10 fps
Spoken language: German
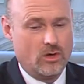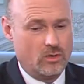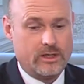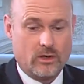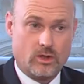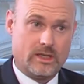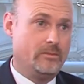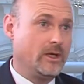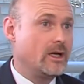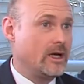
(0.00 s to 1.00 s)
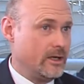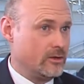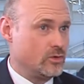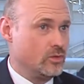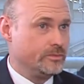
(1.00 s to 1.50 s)
Und da gehört Amerika
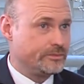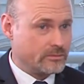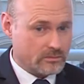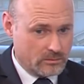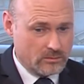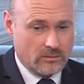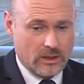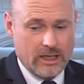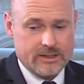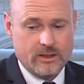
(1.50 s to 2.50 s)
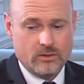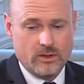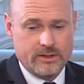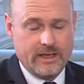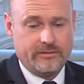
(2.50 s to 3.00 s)
dazu als
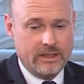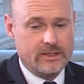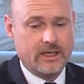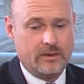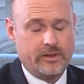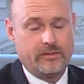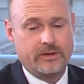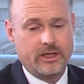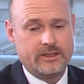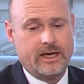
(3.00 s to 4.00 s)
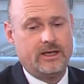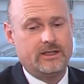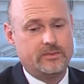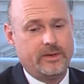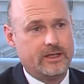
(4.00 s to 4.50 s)
natürlich sehr wichtiger, präferierter
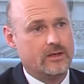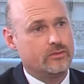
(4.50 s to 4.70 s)
Handelspartner